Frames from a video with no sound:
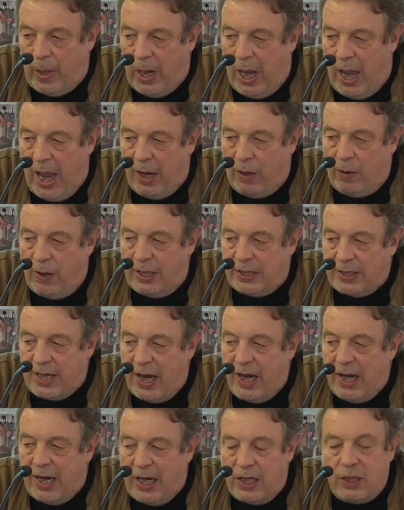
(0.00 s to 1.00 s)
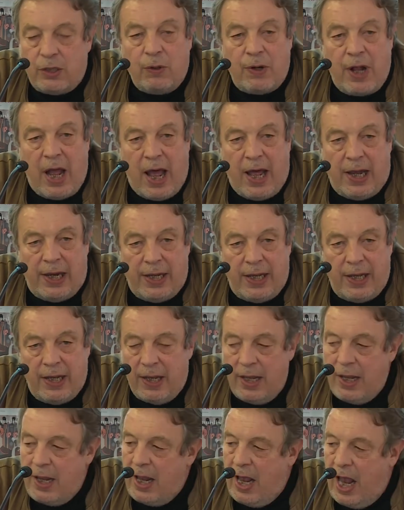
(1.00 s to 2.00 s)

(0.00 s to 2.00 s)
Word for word: Ecco, alla scala cantonale